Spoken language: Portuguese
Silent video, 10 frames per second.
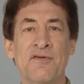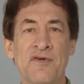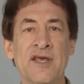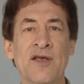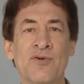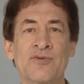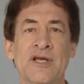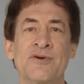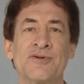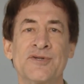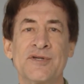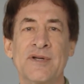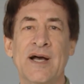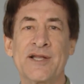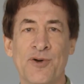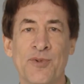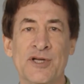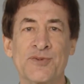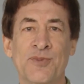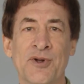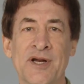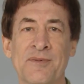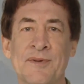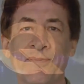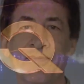Fiquem com Deus. Até o próximo programa.